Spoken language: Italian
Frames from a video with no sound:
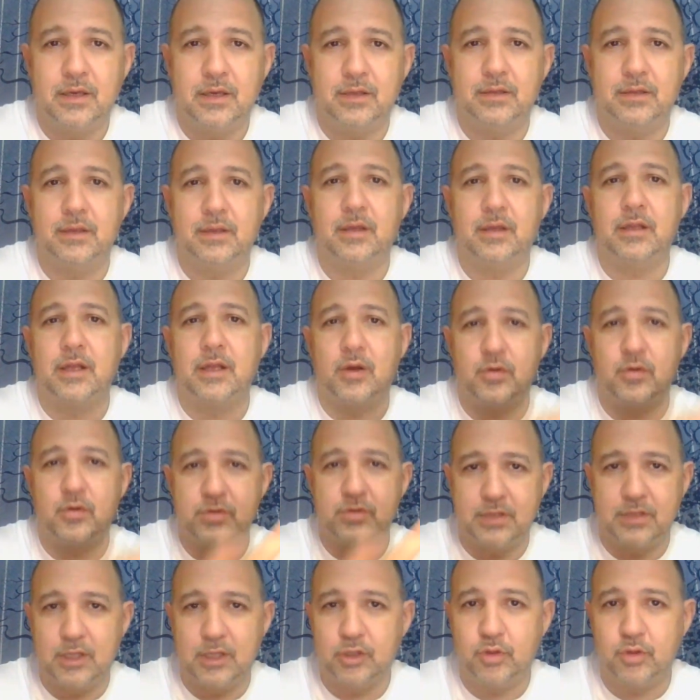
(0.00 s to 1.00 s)
del
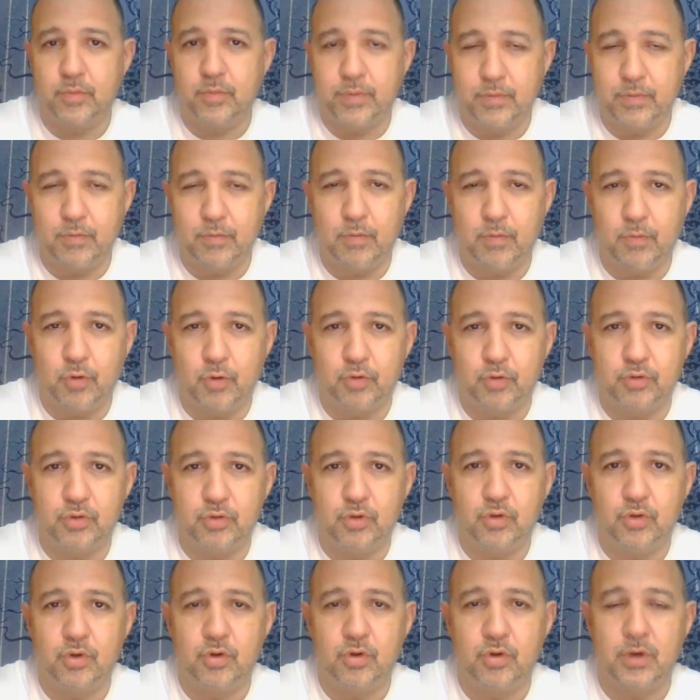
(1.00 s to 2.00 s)
cosiddetto primo
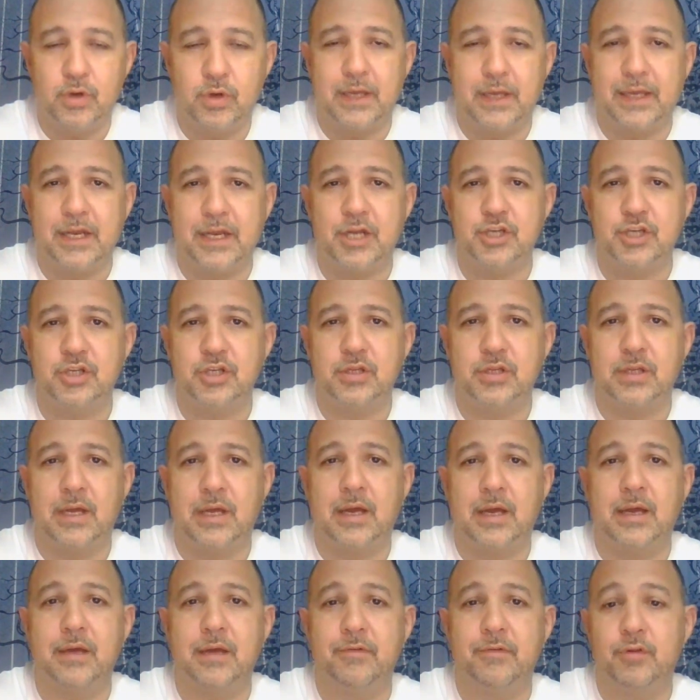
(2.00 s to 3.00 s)
mondo, la
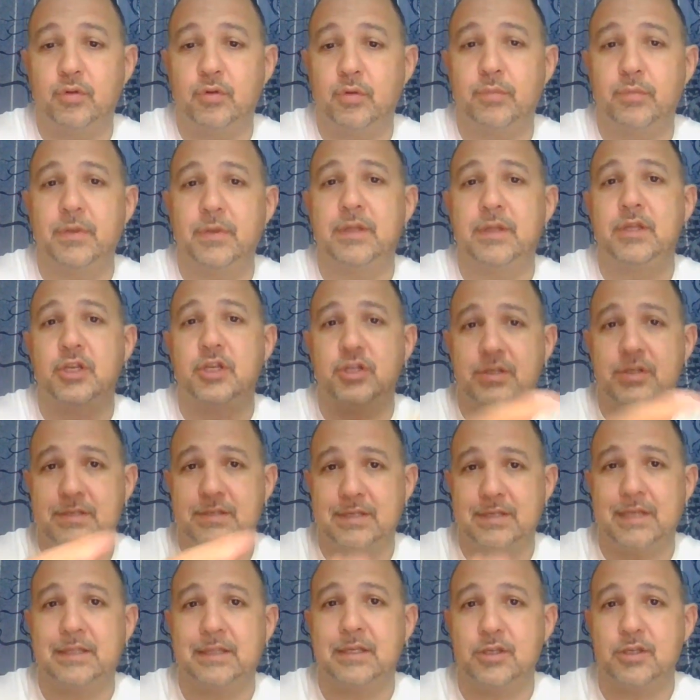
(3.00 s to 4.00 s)
crescita eventualmente c'è
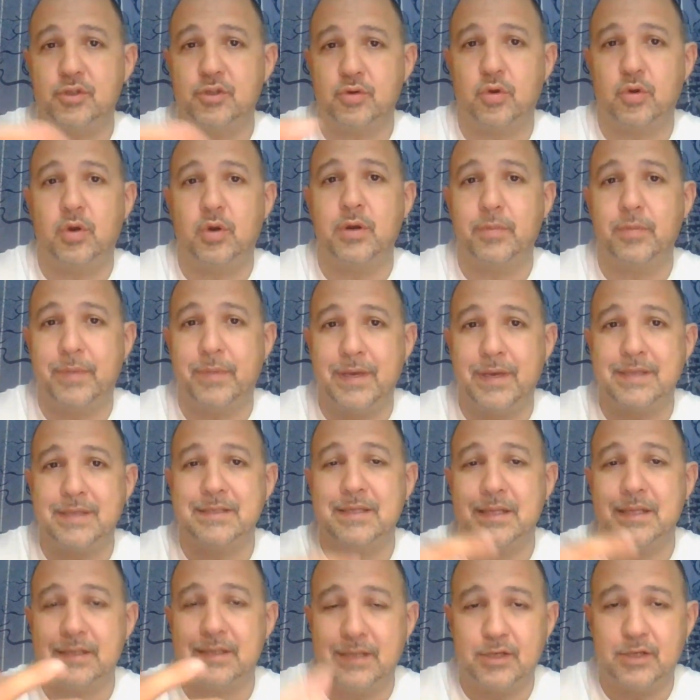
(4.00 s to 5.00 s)
stata solo nei paesi
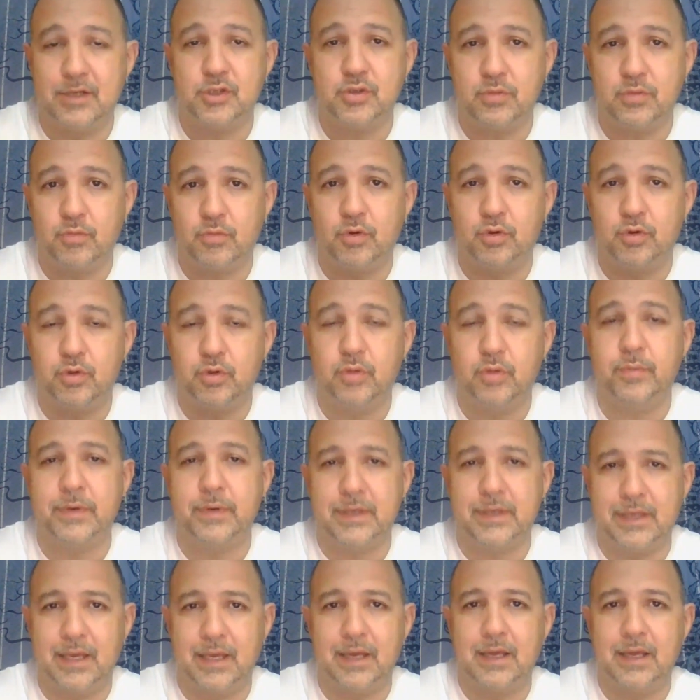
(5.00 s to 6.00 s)
del terzo mondo
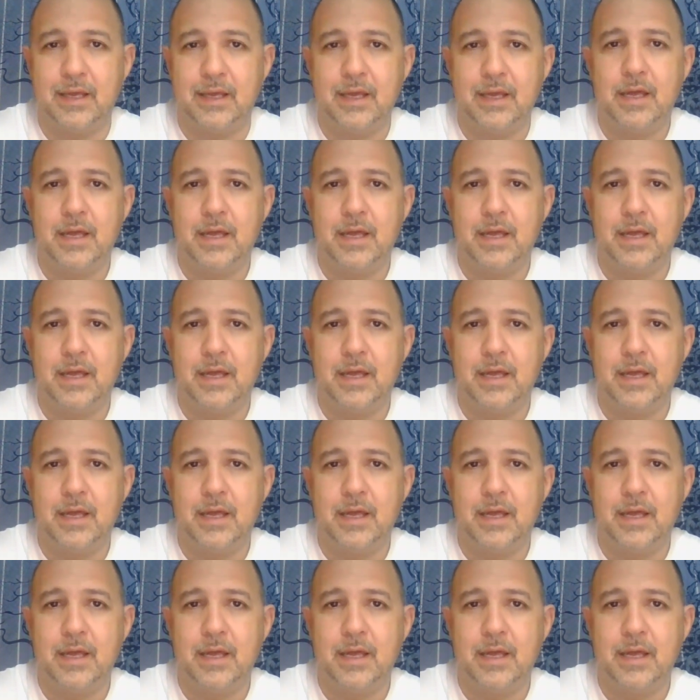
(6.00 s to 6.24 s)
perché,